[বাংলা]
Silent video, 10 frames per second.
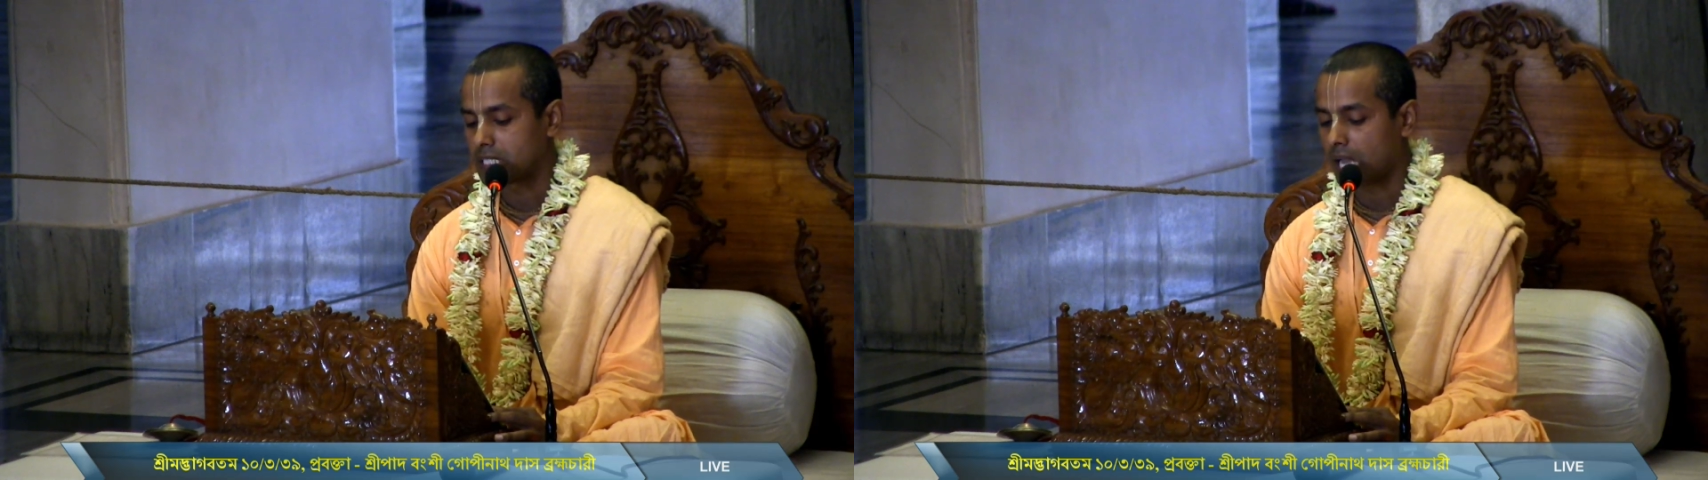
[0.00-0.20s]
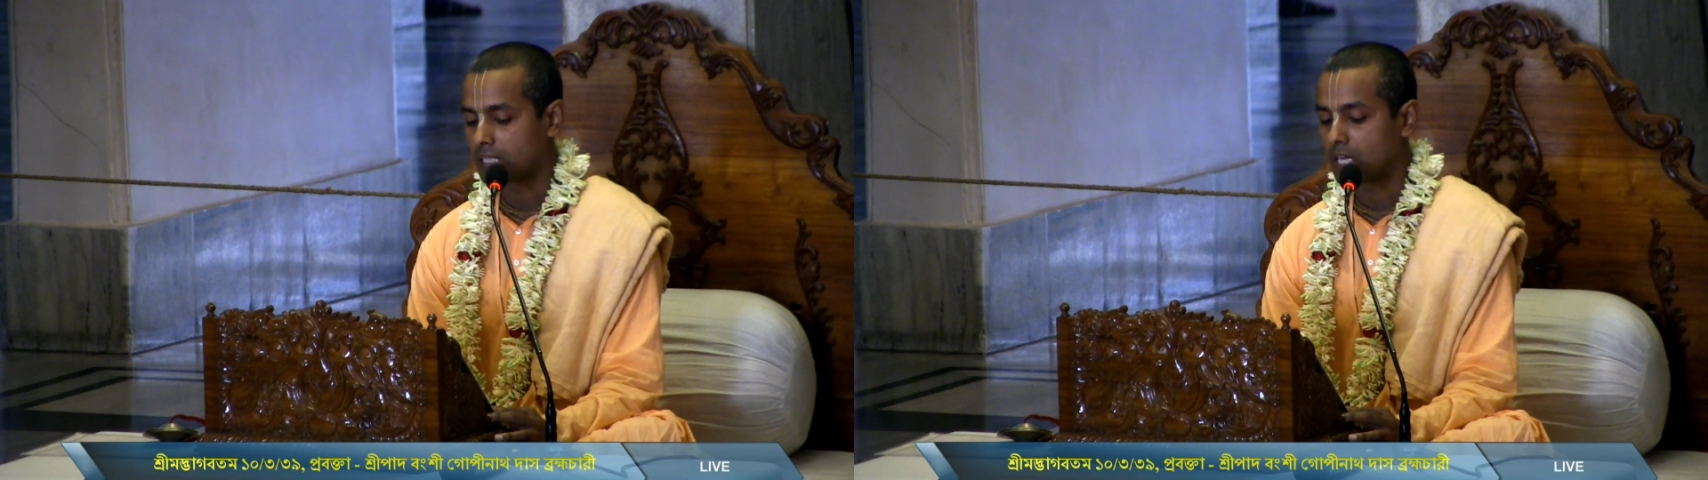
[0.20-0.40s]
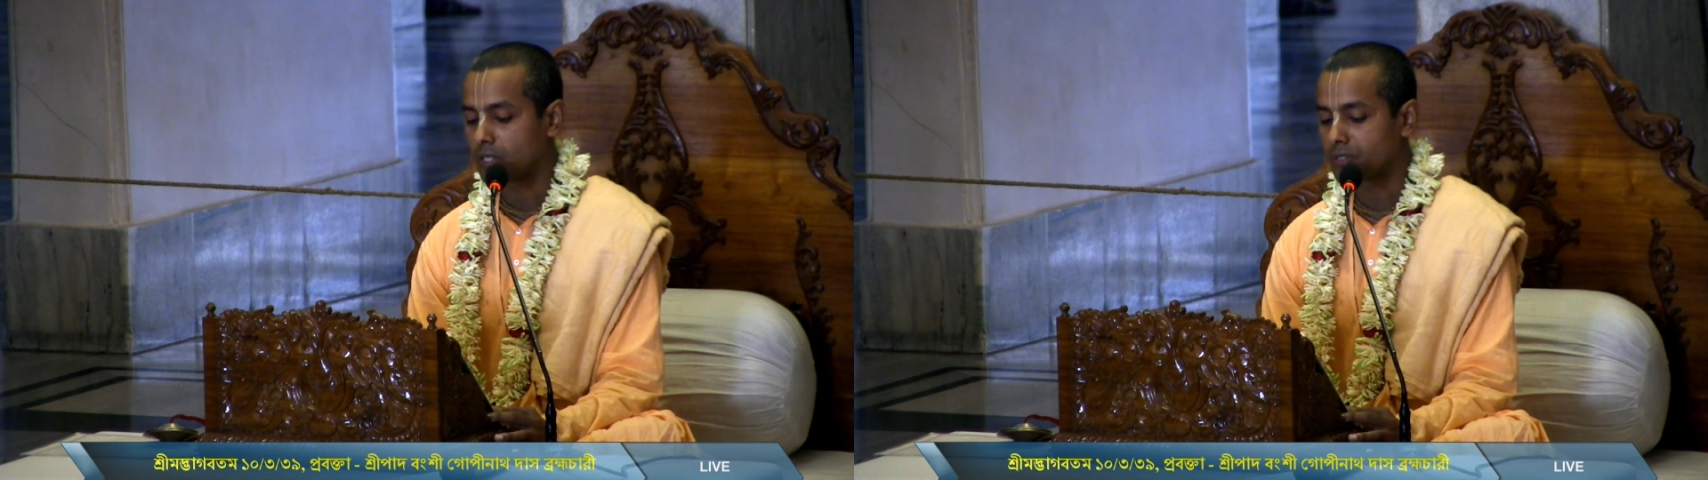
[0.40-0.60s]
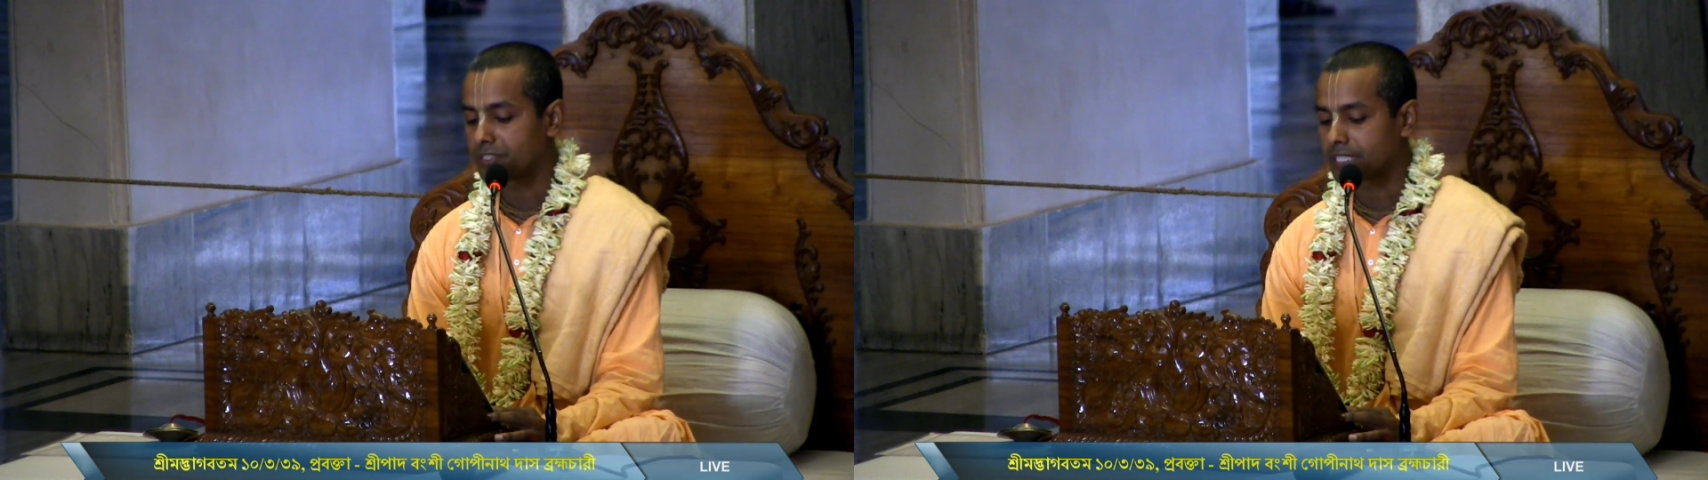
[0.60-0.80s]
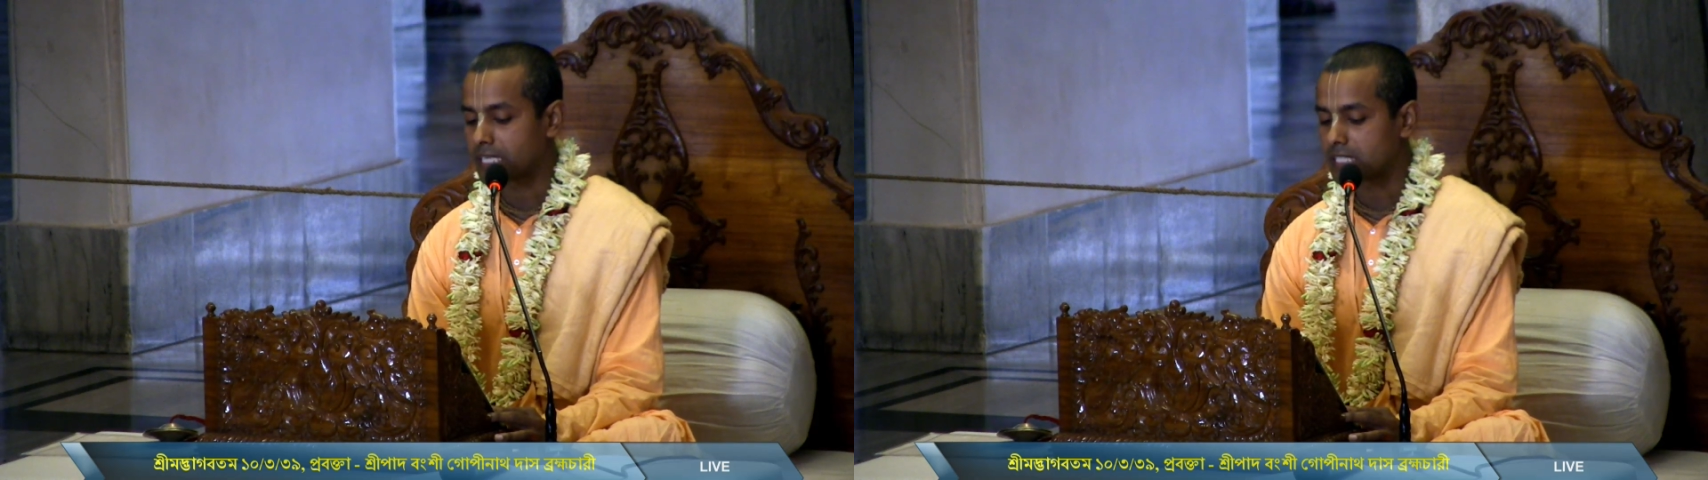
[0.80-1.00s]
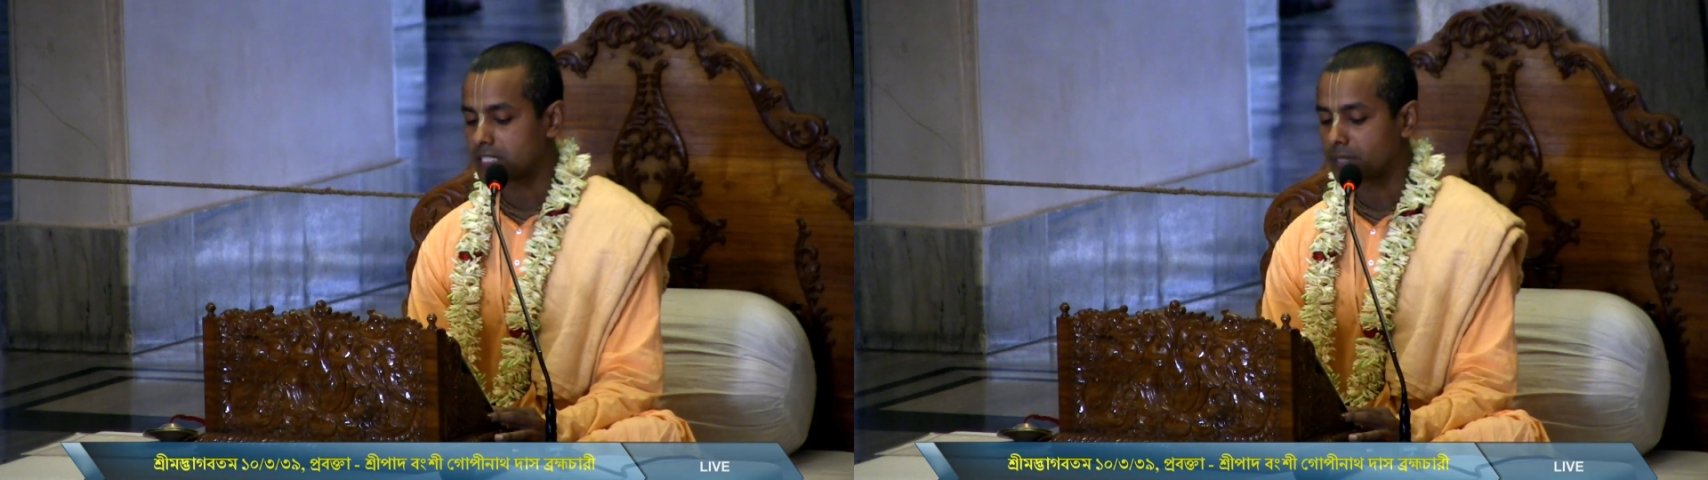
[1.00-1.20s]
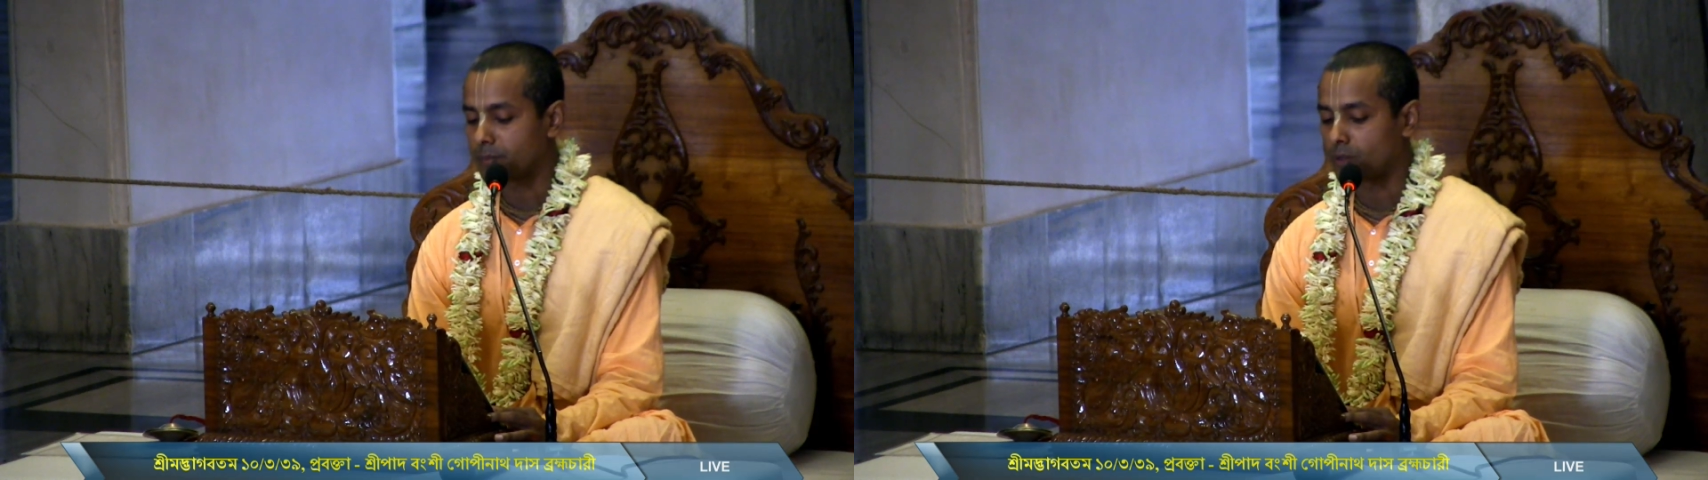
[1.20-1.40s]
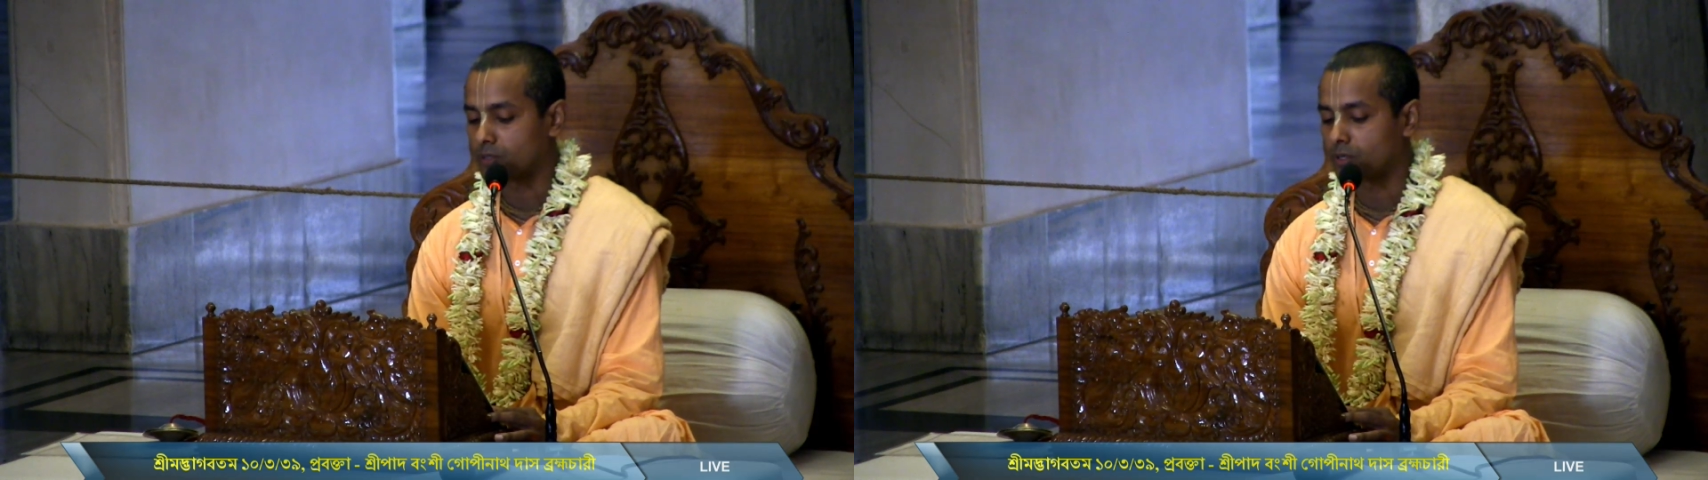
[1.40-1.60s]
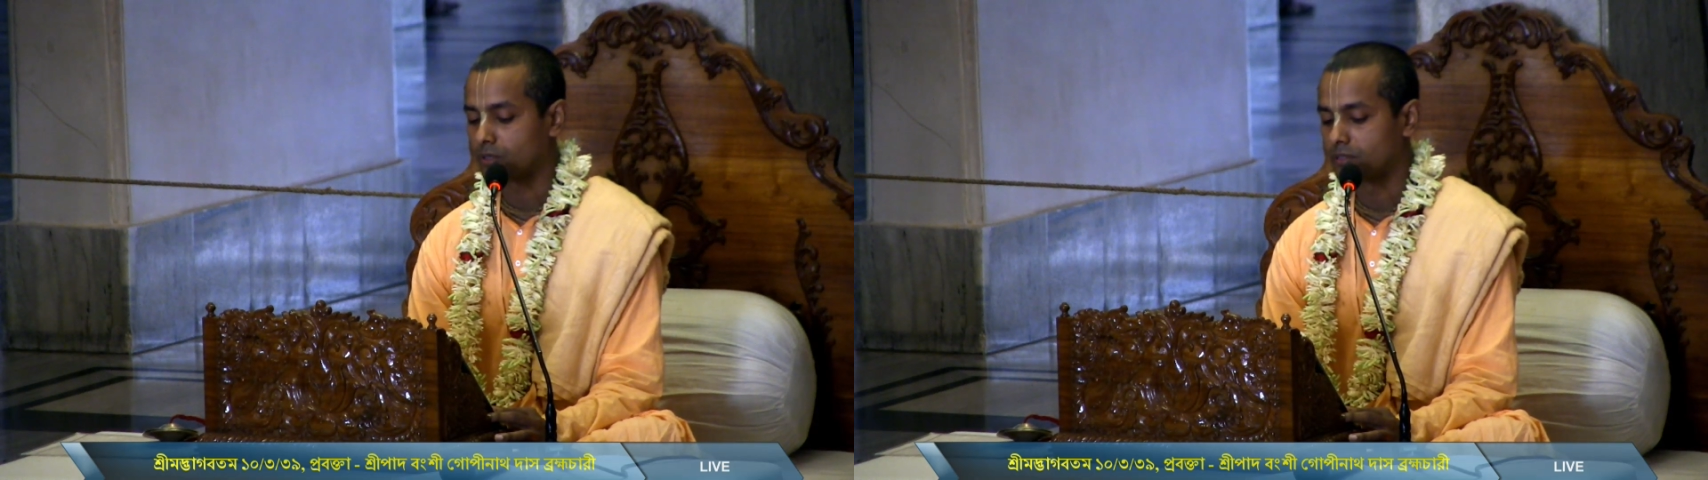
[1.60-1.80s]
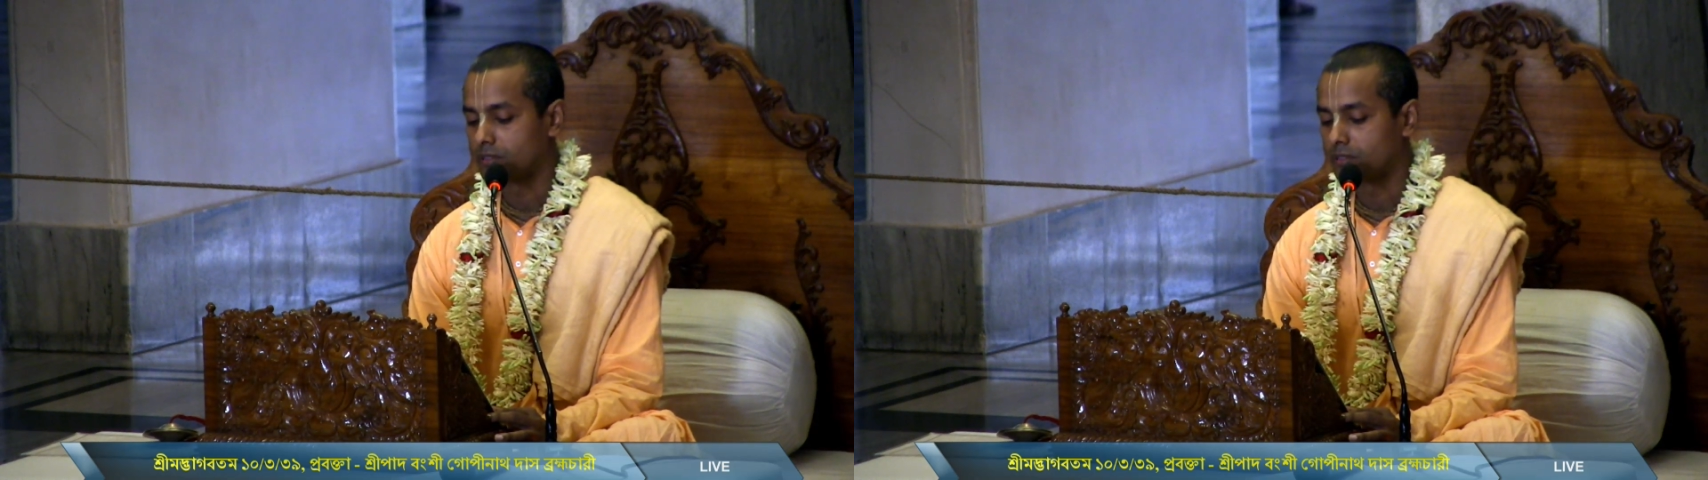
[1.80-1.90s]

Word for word: সাধারণ গৃহস্থের মতো